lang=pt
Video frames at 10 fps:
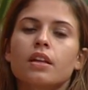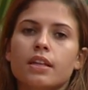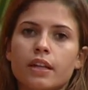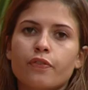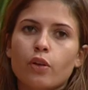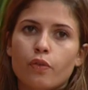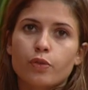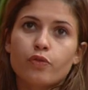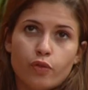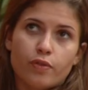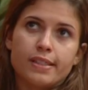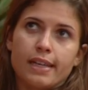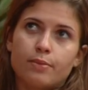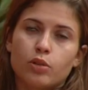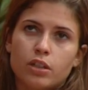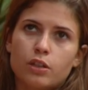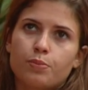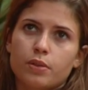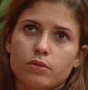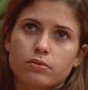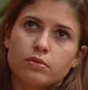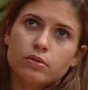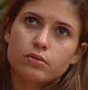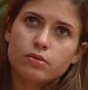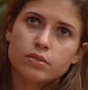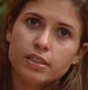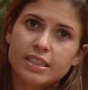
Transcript: E ele falou: eu vou conversar com a Morango porque eu, eu,